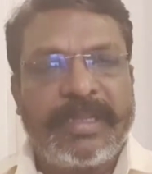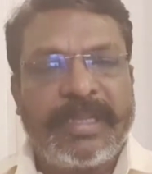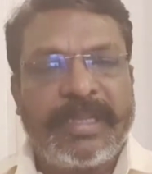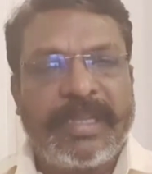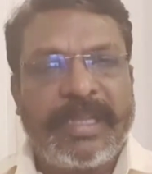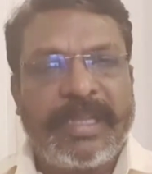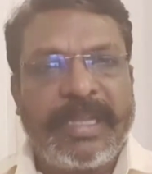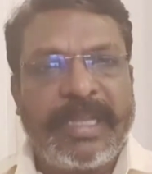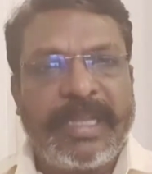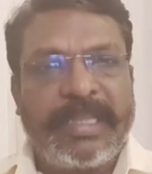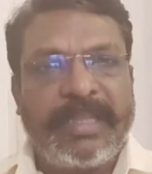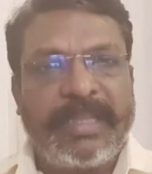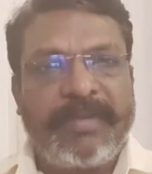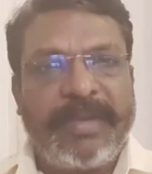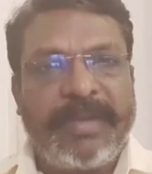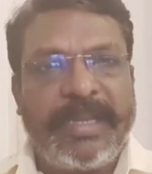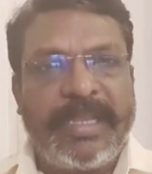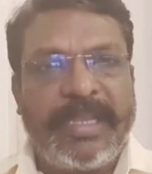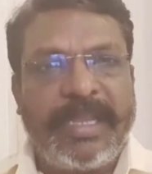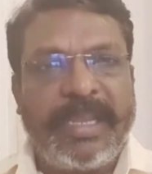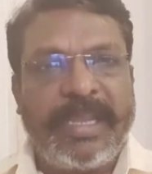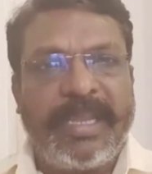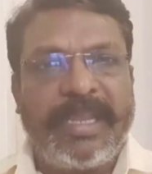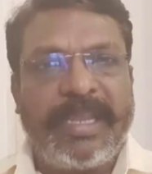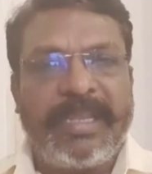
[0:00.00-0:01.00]
அந்த
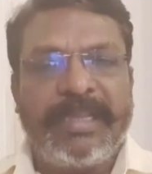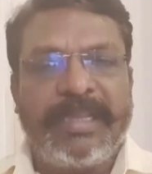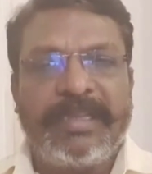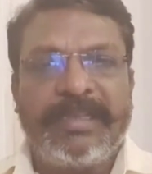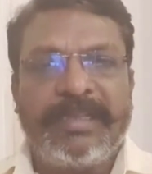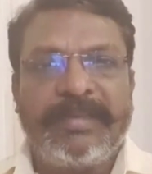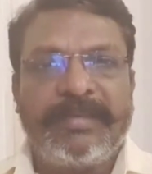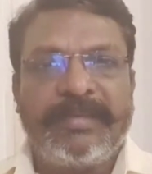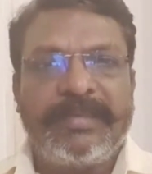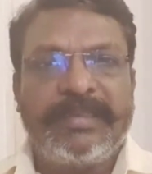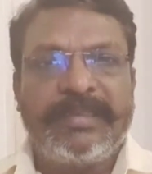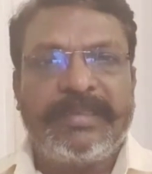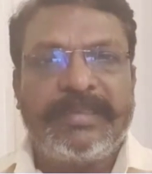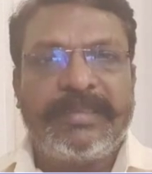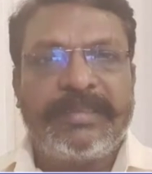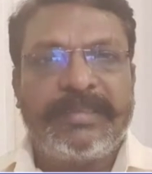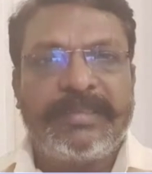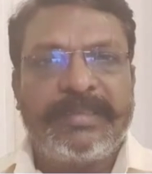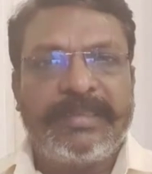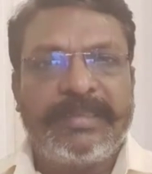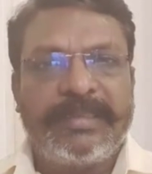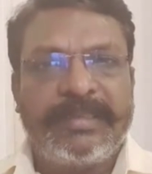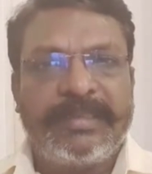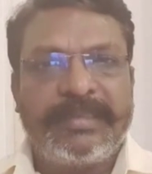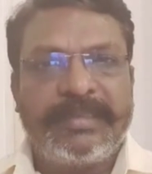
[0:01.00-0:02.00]
வழியே
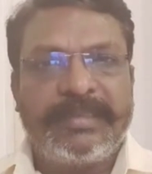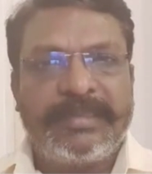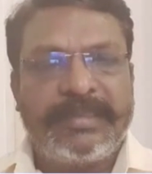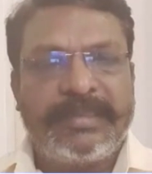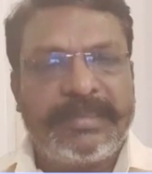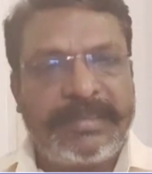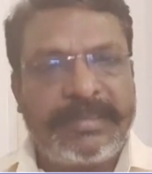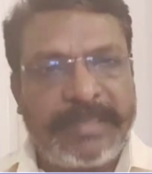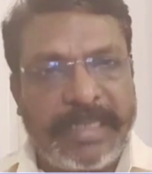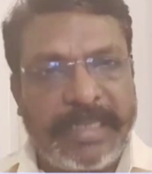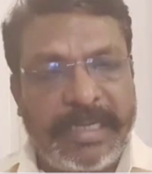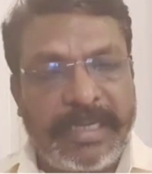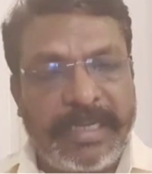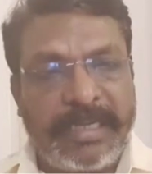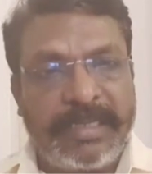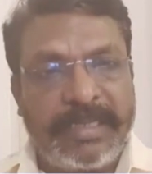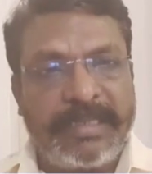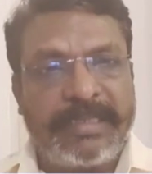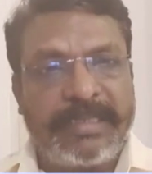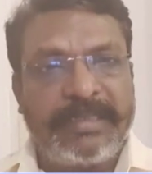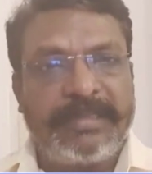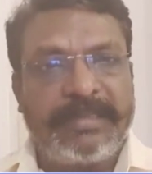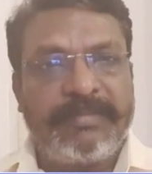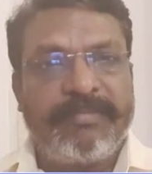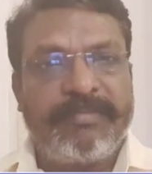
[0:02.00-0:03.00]
சென்று
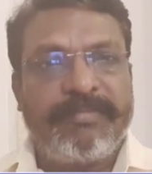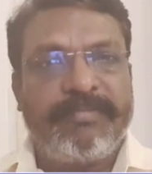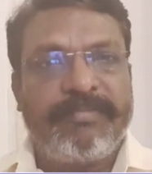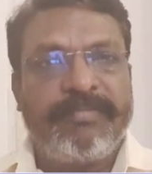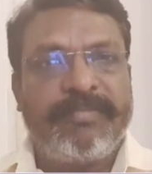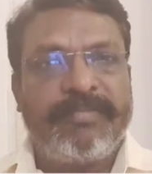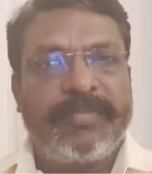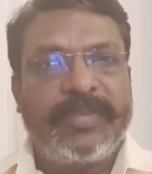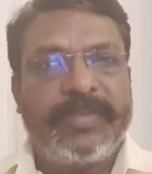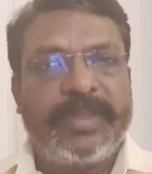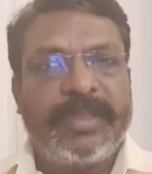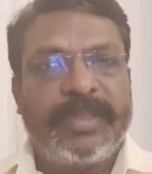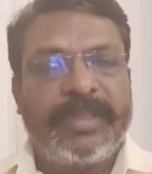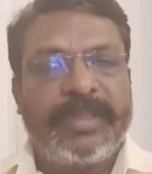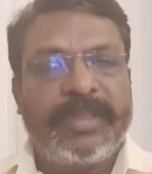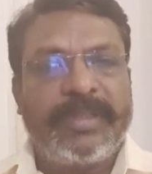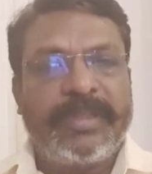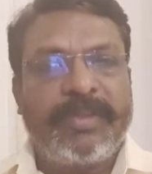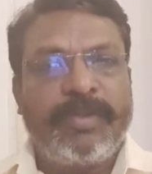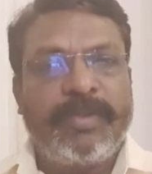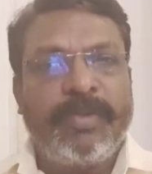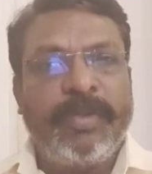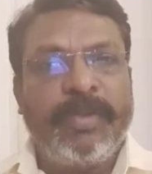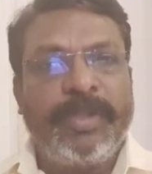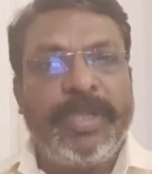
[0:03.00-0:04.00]

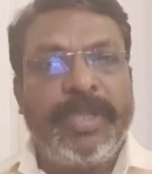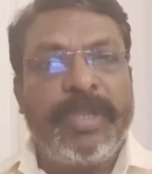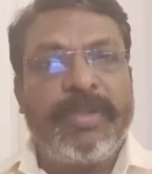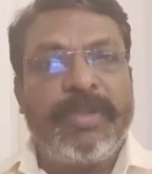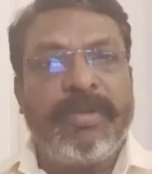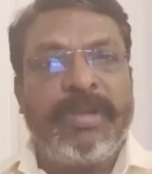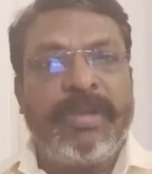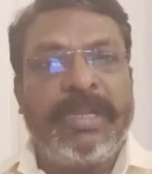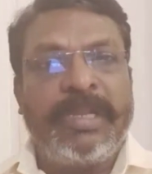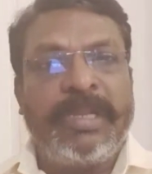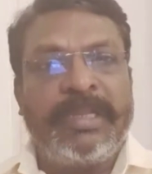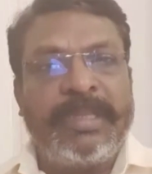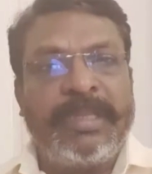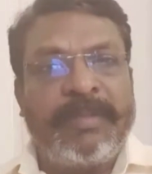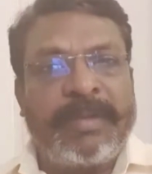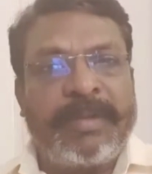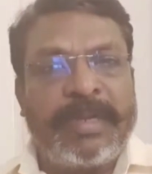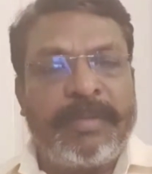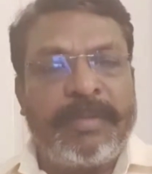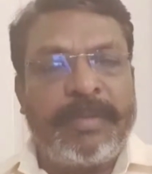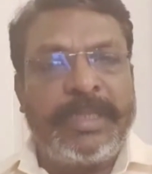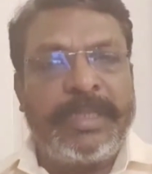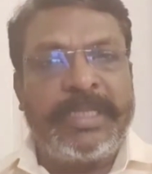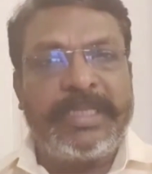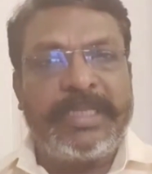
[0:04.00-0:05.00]
தூங்கிக்
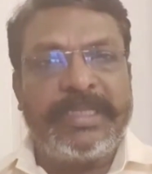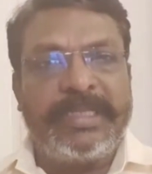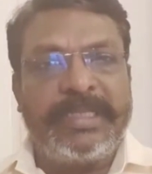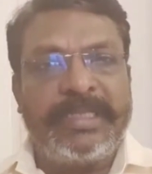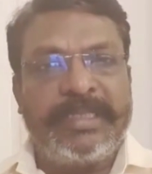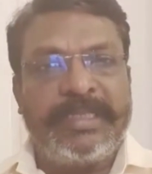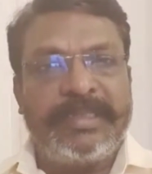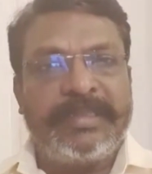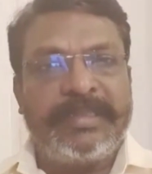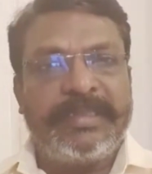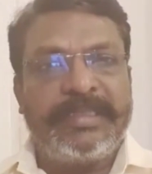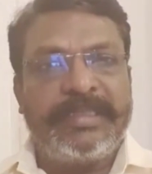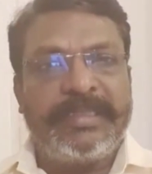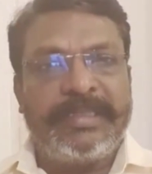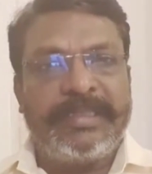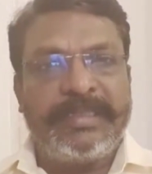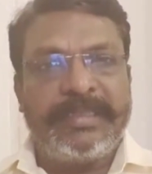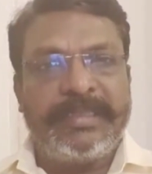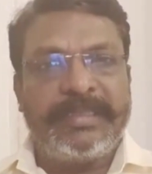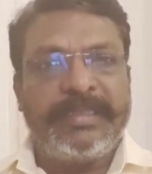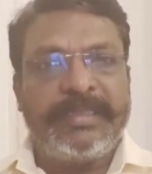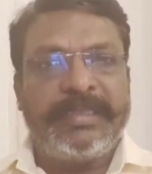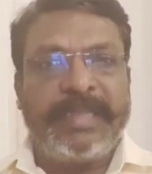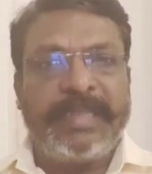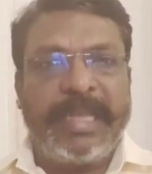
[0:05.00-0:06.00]
கொண்டிருந்தவர்கள் மீது
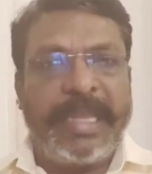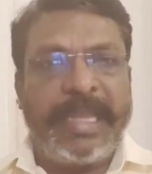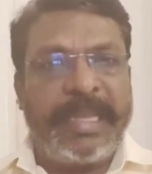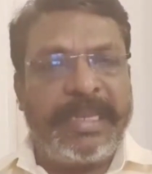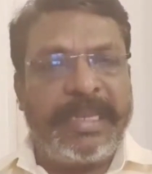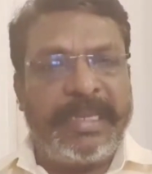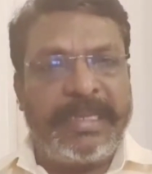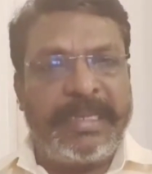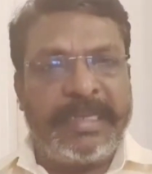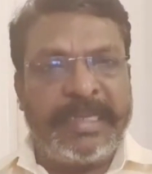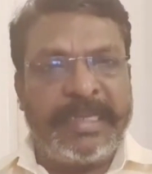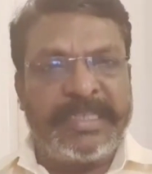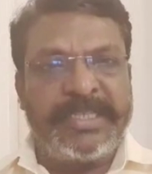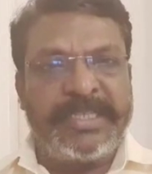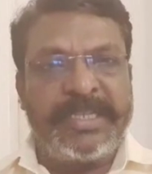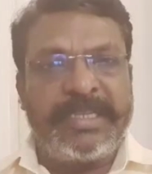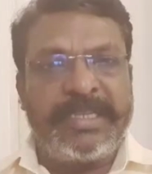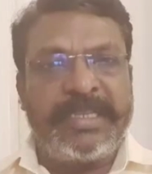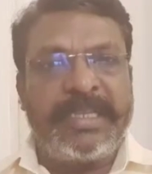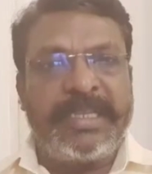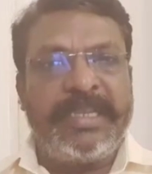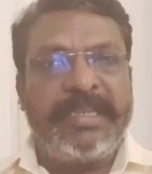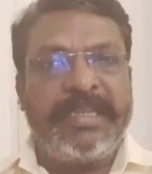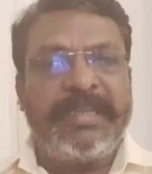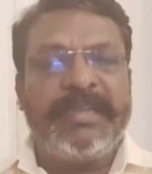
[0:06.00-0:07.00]
ஏறி
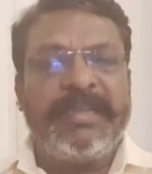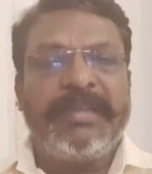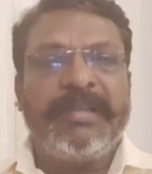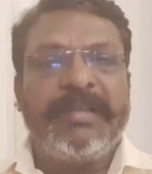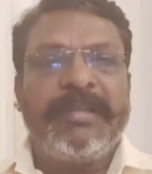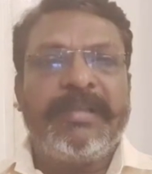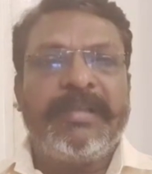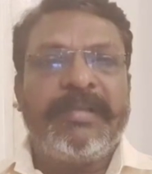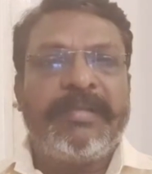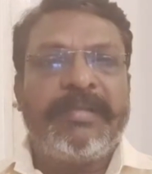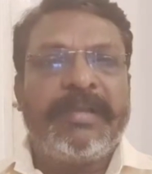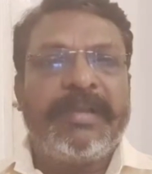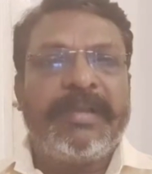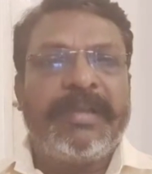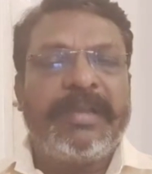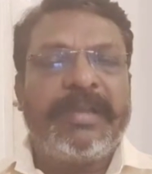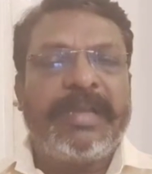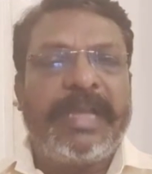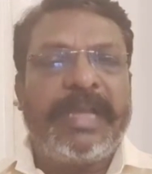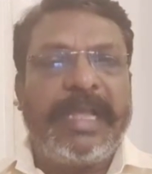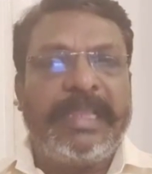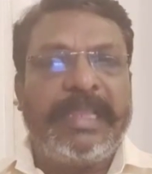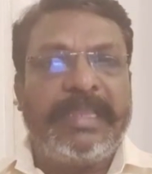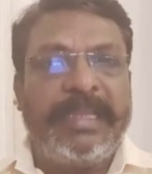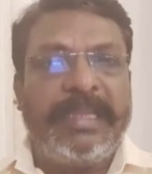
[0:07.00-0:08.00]
நசுக்கி
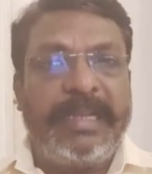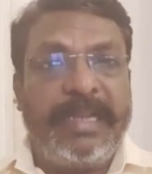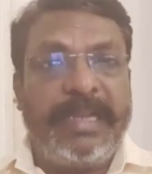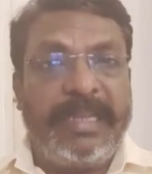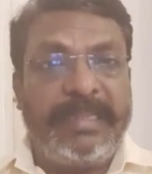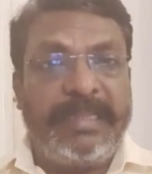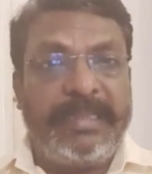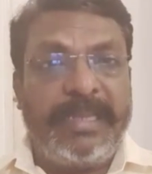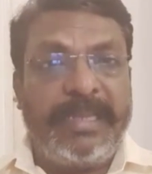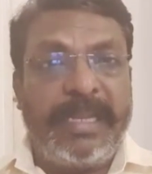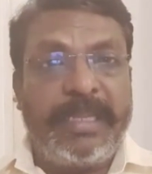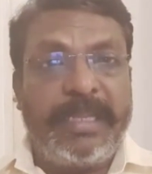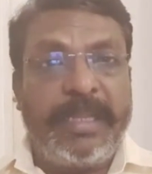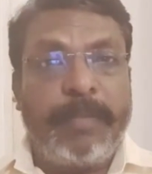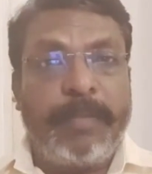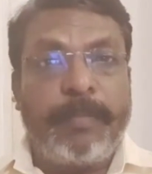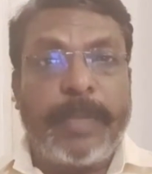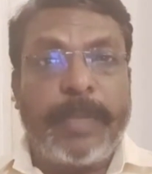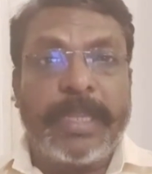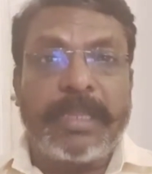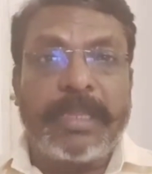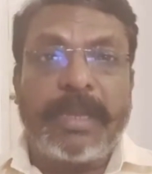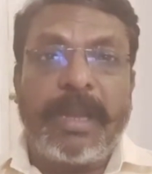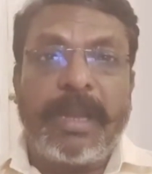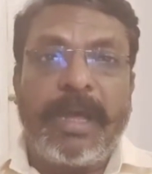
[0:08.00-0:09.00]
அந்த இடத்திலேயே
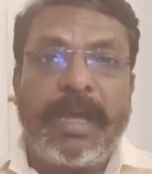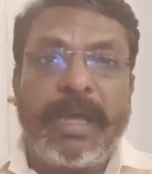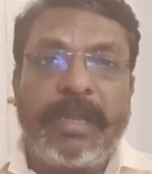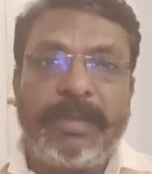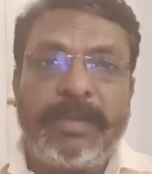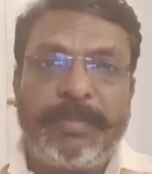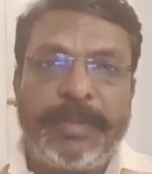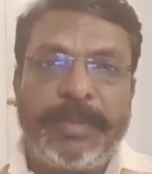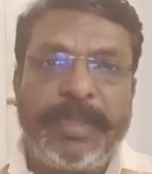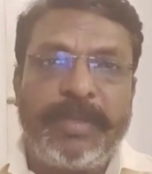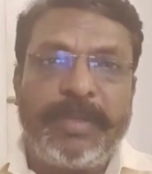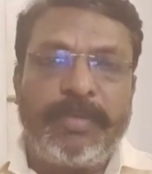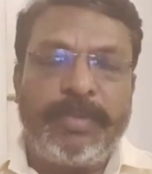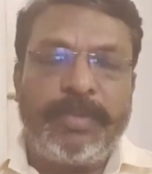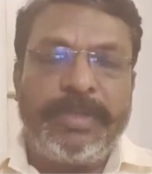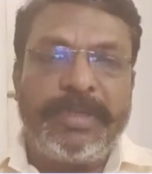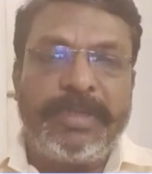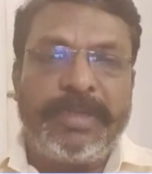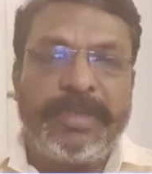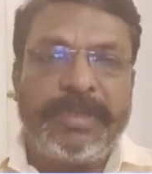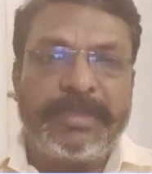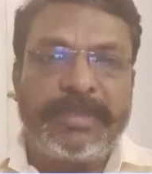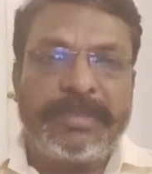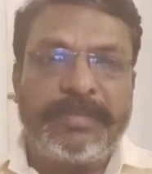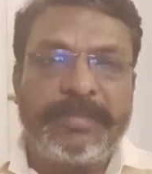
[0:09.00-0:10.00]
பதினாறு பேர்
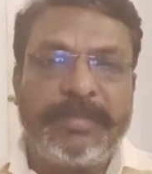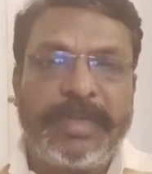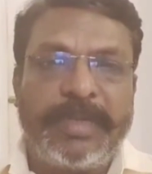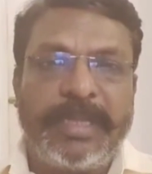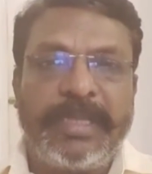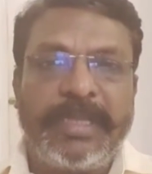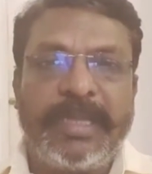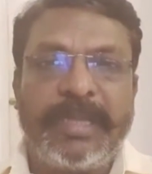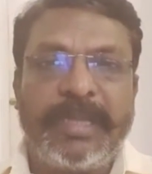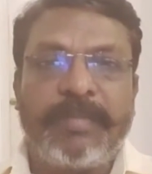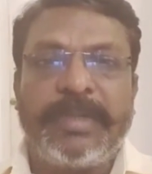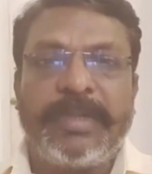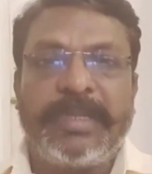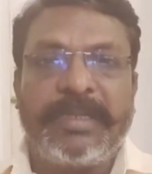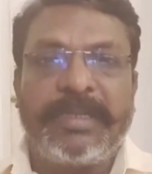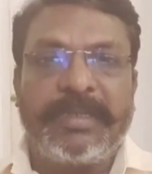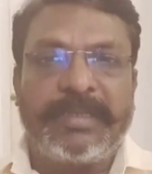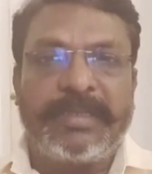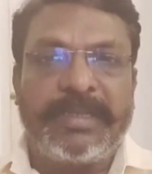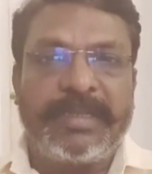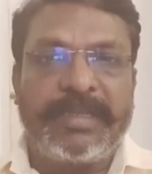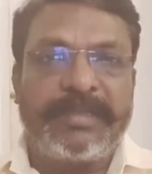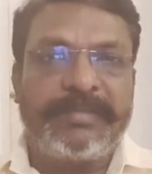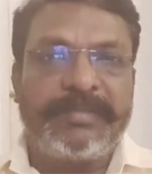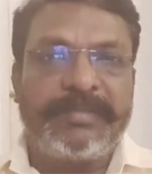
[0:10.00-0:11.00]
உயிரிழப்பு நிலை ஏற்பட்டிருக்கிறது